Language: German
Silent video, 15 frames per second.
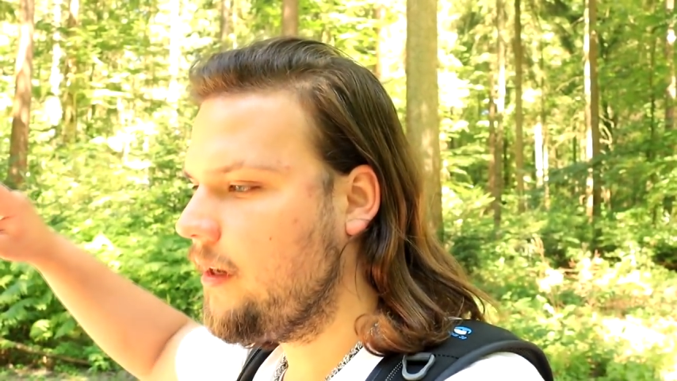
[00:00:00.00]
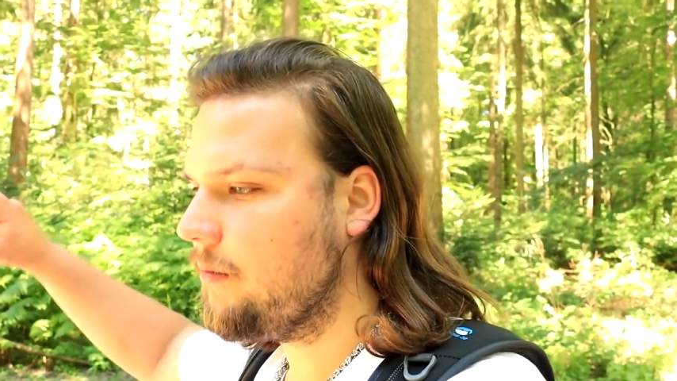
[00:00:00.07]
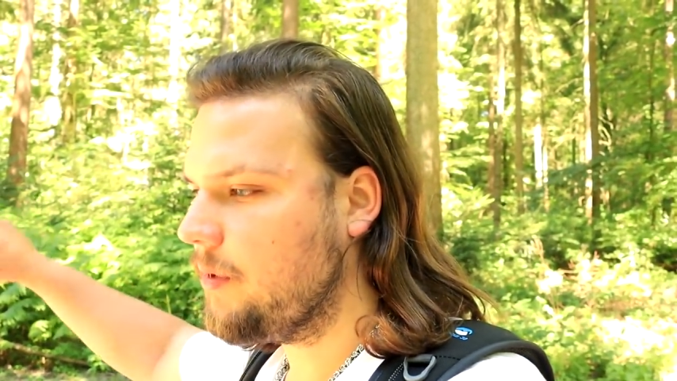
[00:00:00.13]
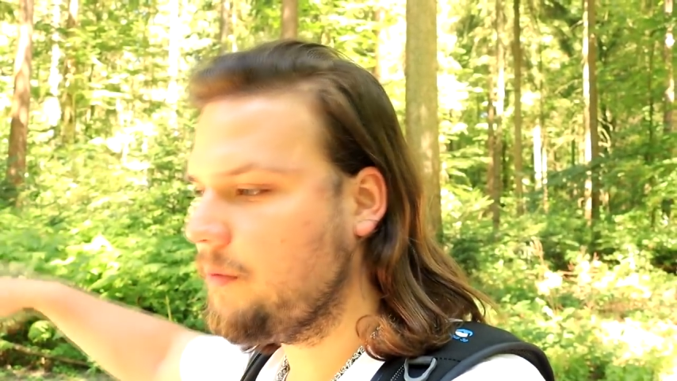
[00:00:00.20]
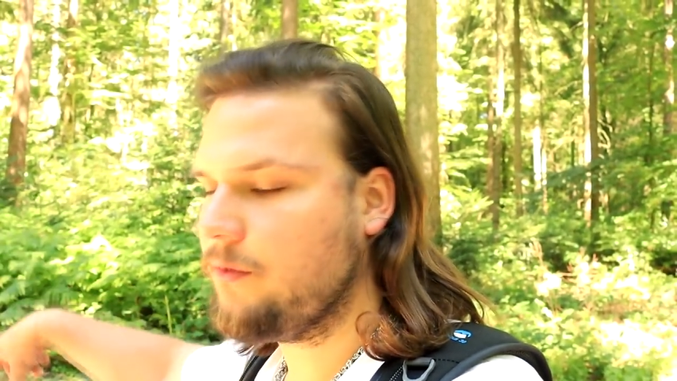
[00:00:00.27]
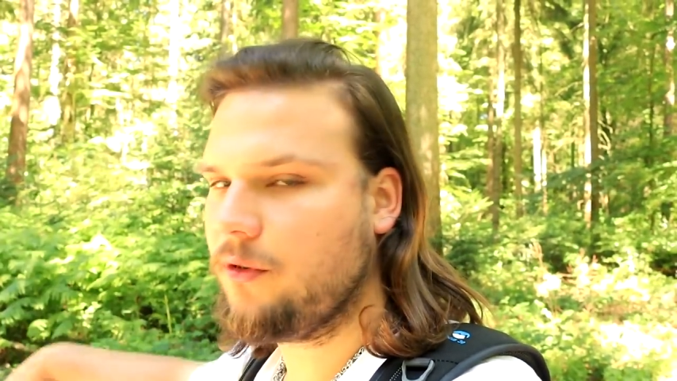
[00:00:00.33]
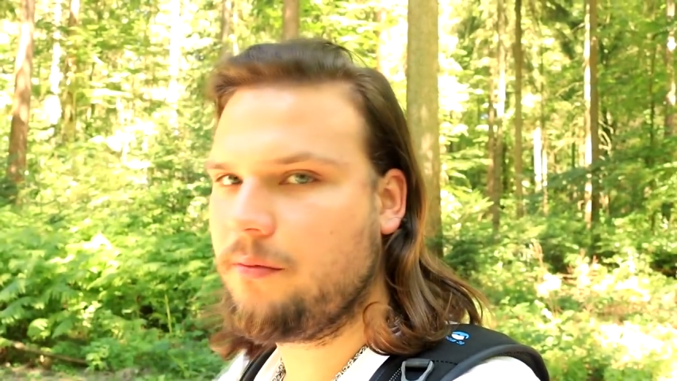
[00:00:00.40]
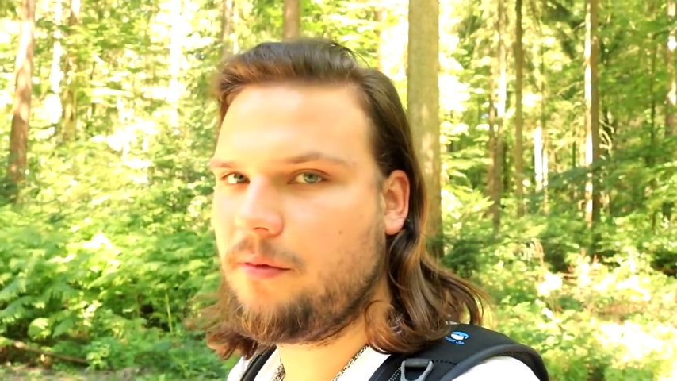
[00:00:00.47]
mit
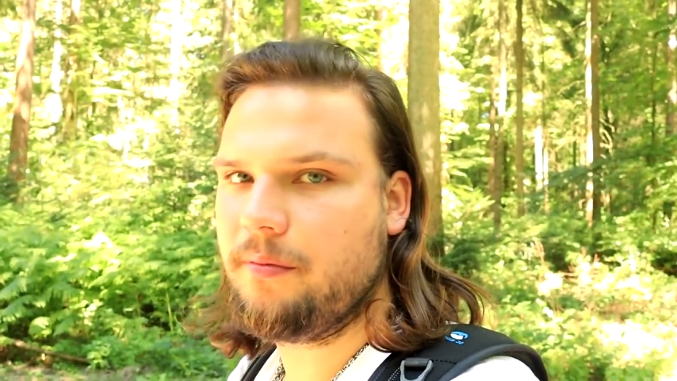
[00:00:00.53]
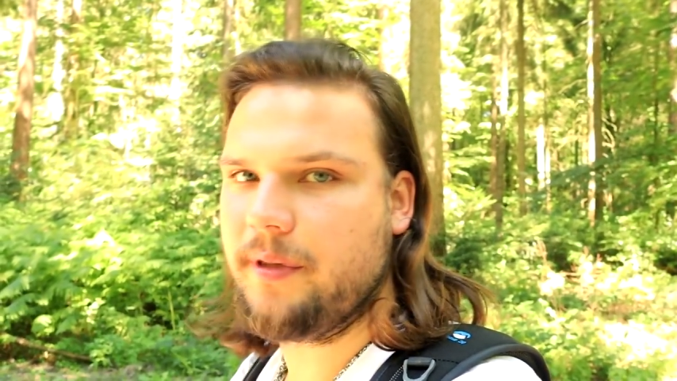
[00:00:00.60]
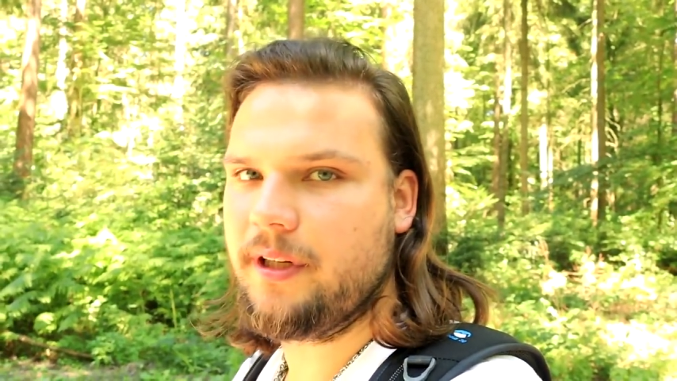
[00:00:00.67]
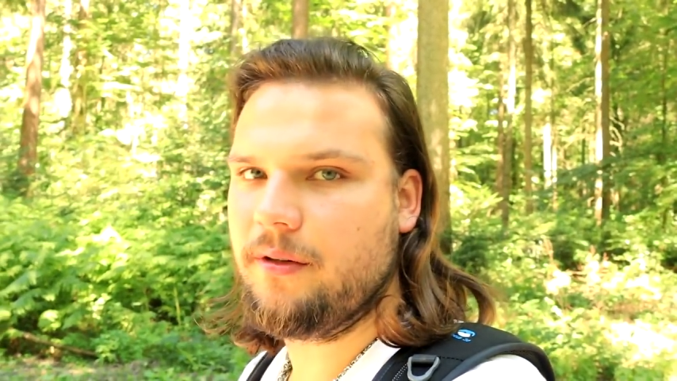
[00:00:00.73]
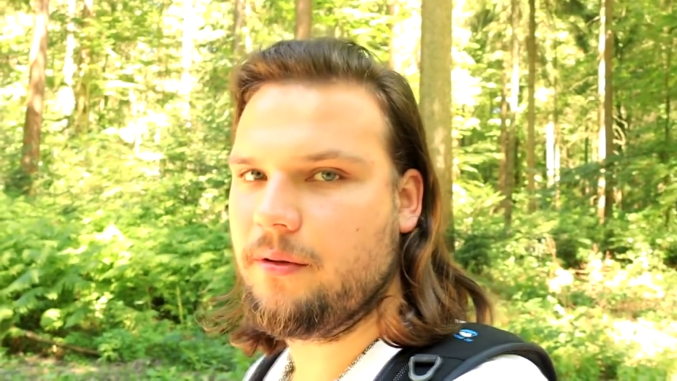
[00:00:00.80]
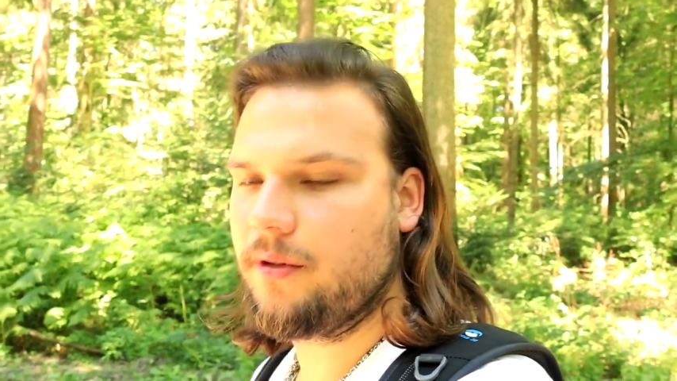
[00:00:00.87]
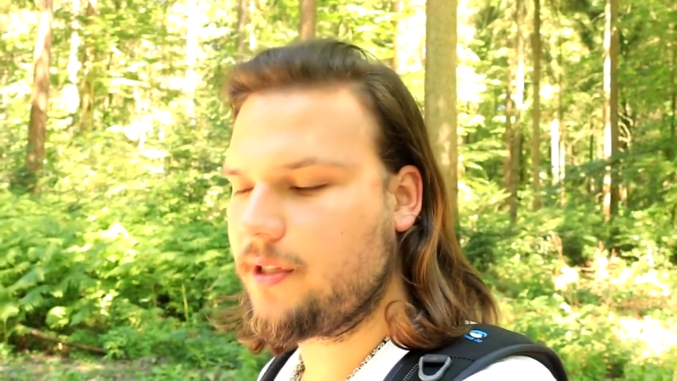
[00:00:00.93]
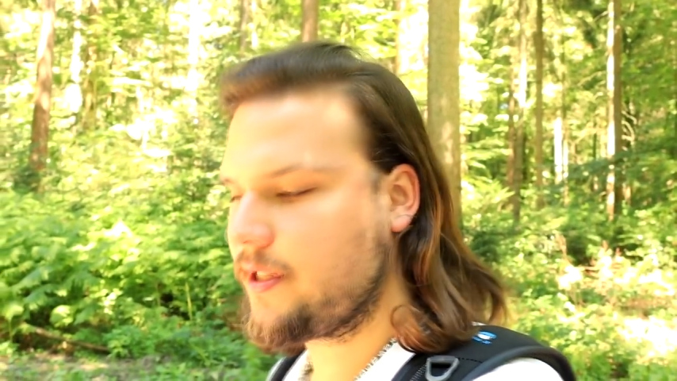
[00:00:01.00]
dem
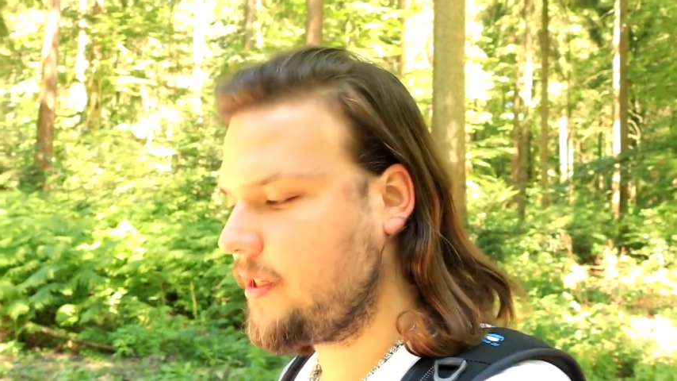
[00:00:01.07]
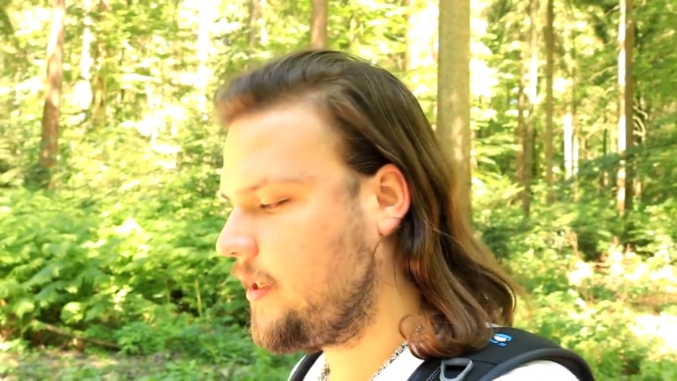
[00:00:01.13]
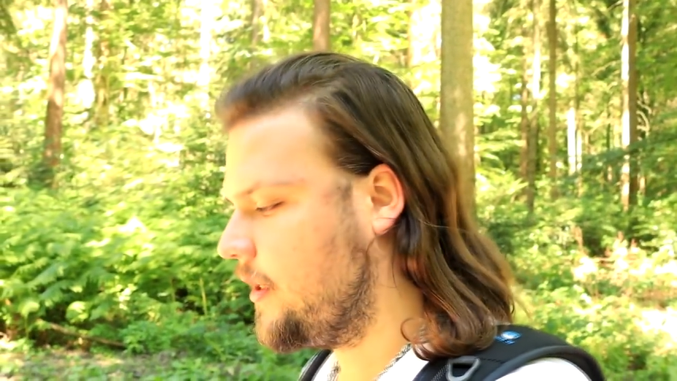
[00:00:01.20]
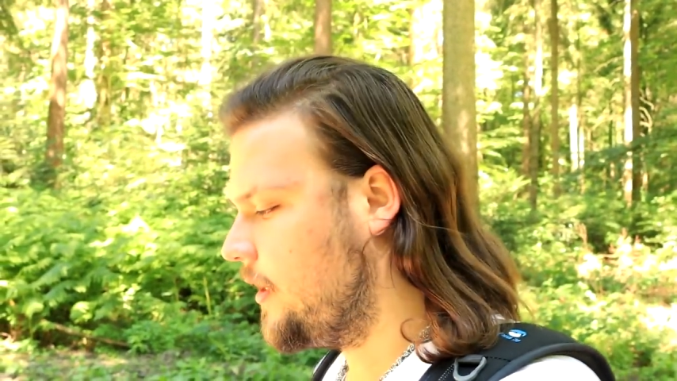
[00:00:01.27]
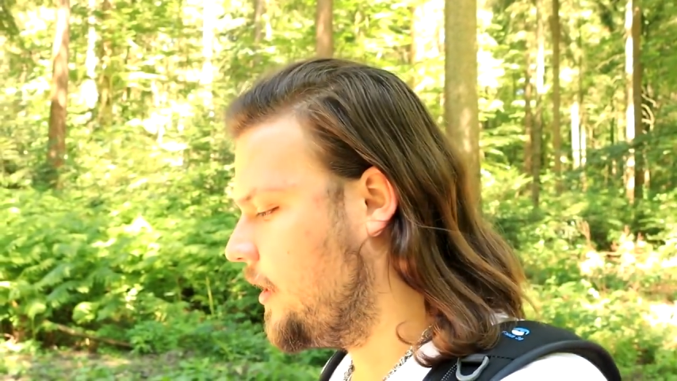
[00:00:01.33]
Wohnmobil los.